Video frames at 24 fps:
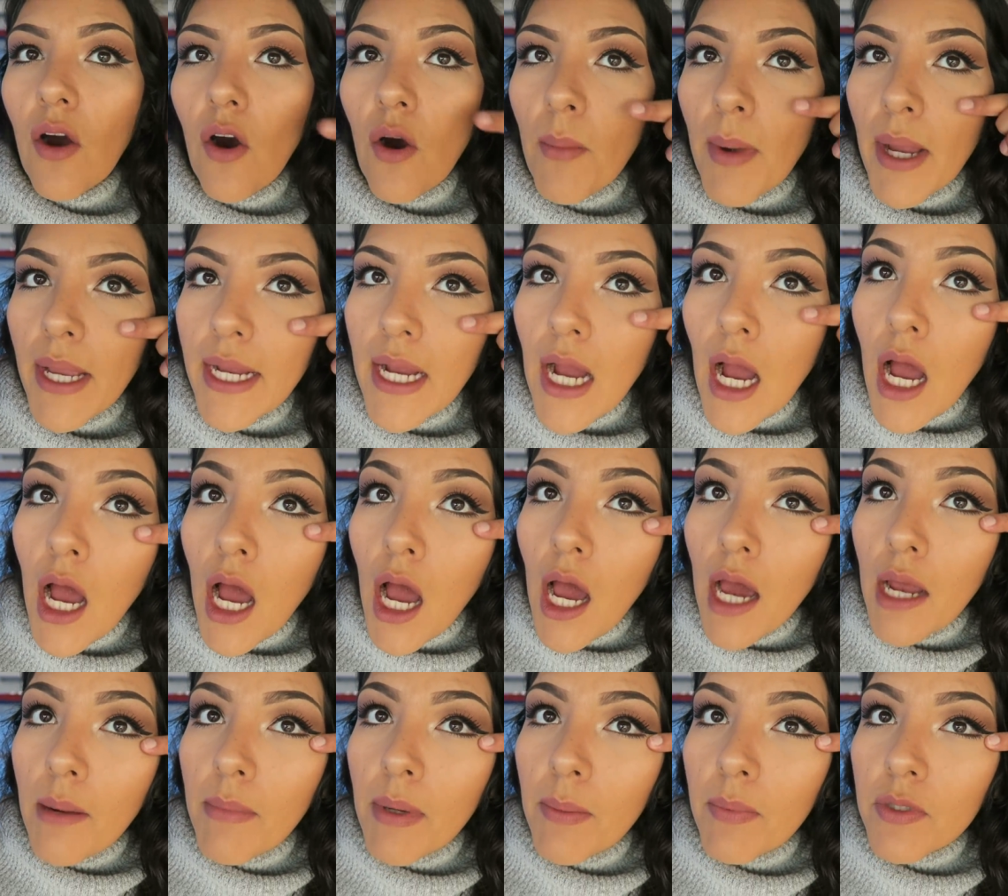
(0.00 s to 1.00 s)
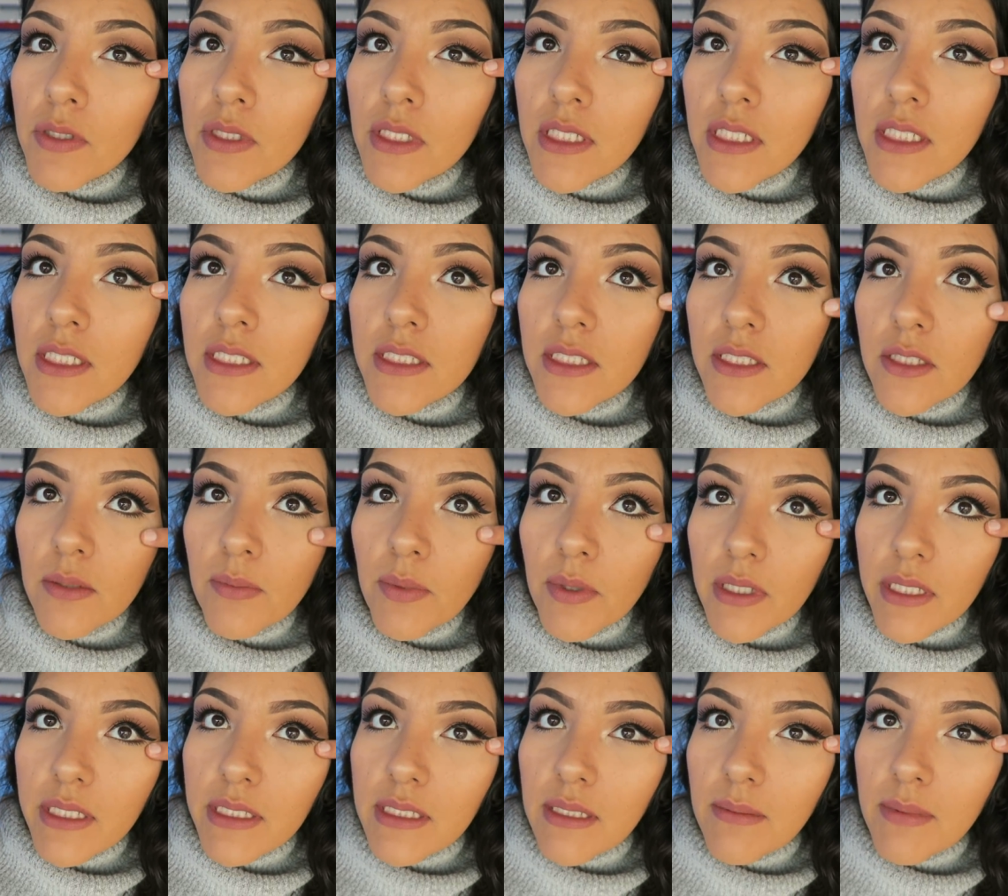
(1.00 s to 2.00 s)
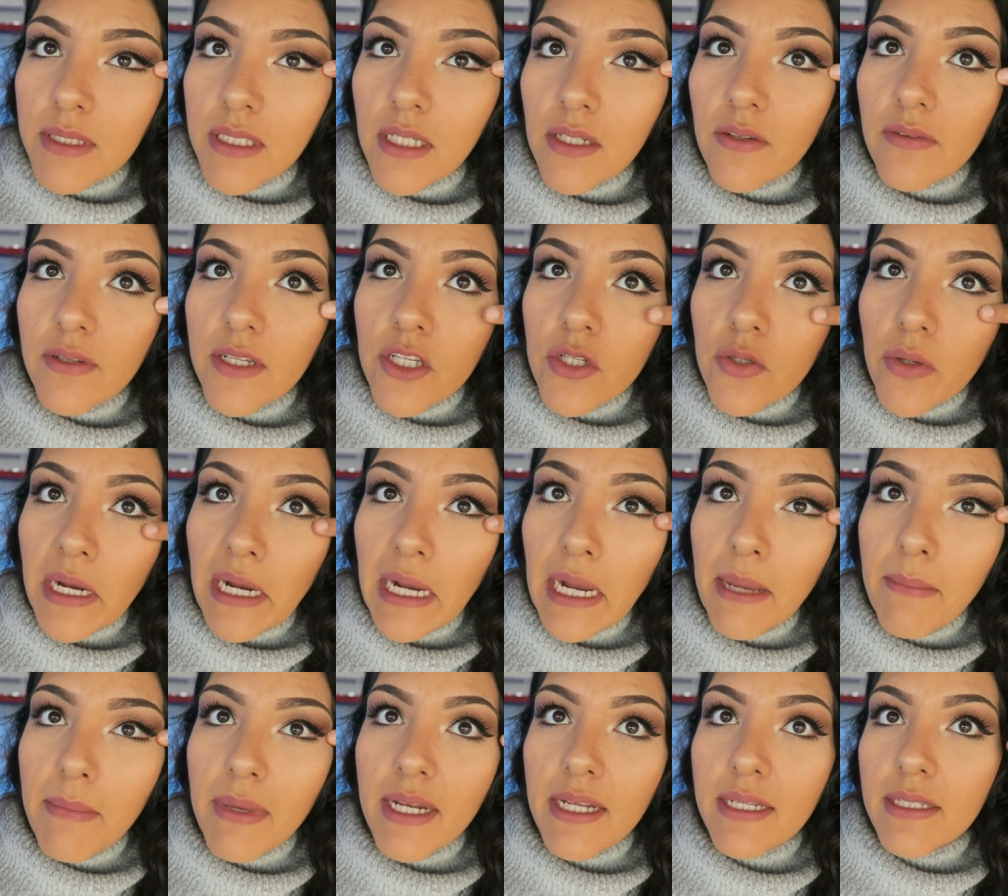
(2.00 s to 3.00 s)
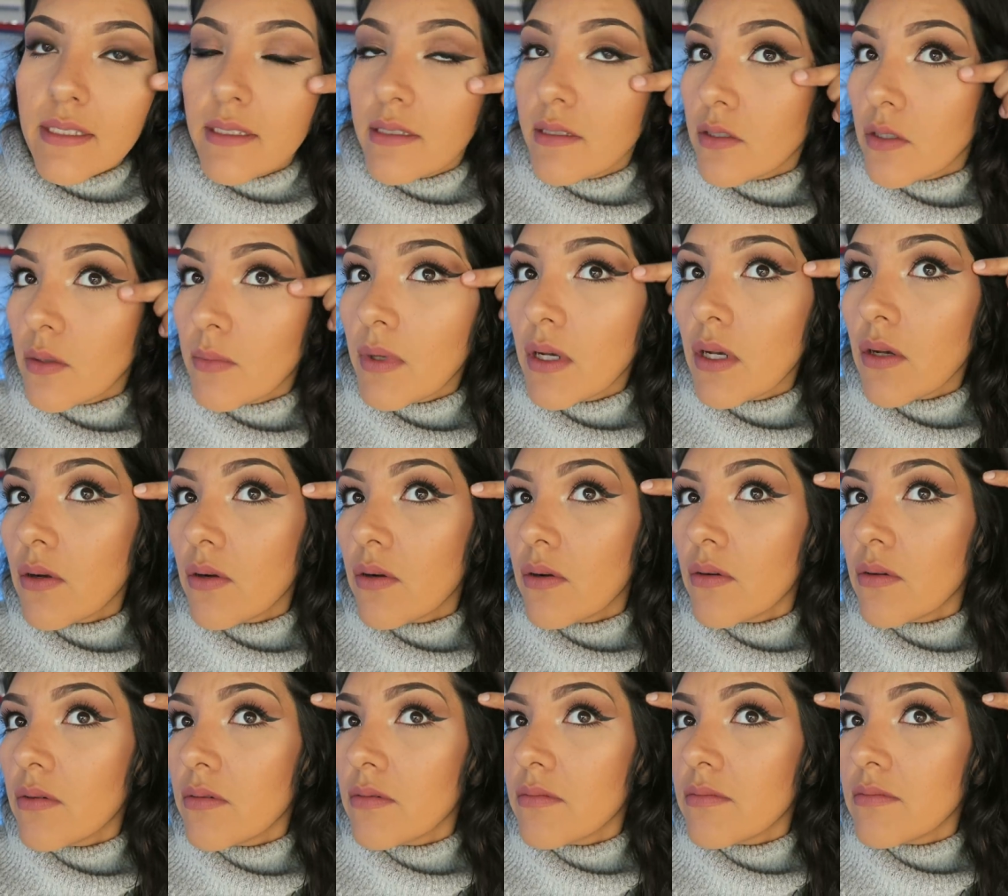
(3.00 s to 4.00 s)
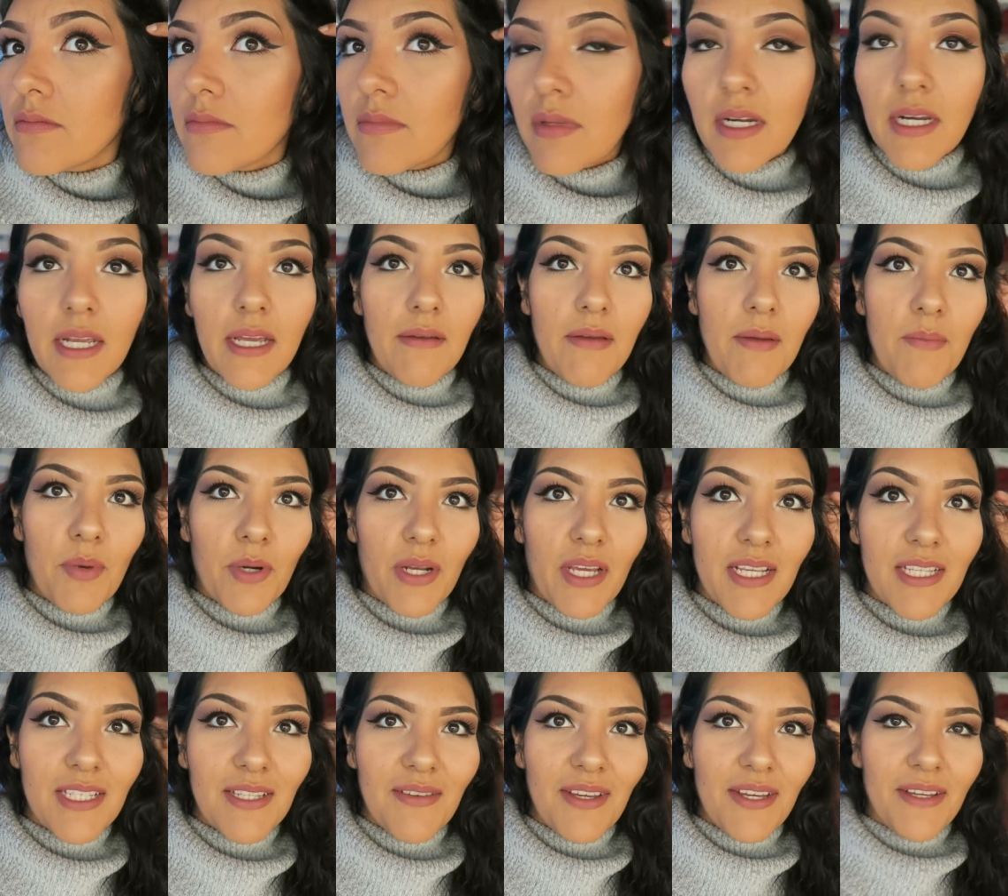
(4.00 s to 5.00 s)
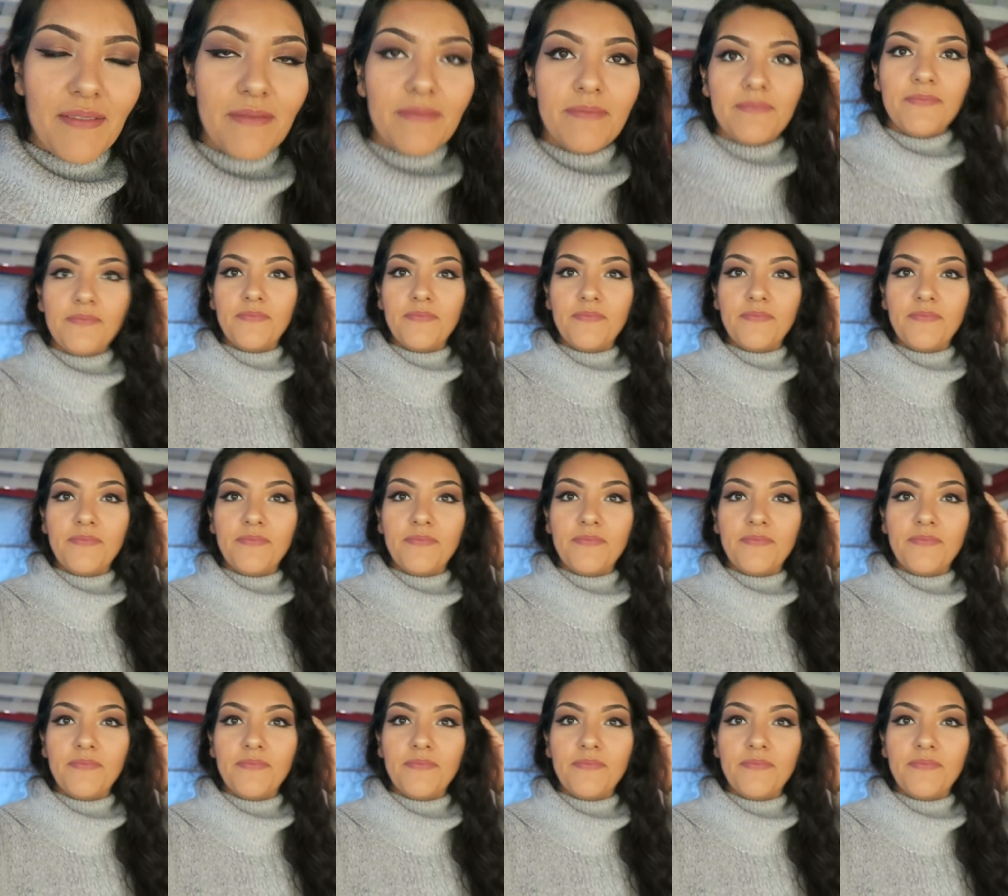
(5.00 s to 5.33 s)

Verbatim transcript: Oh my god, me puse concealer porque esta me salió bien chueca y miren, no me lo regué bien porque ahí se ve.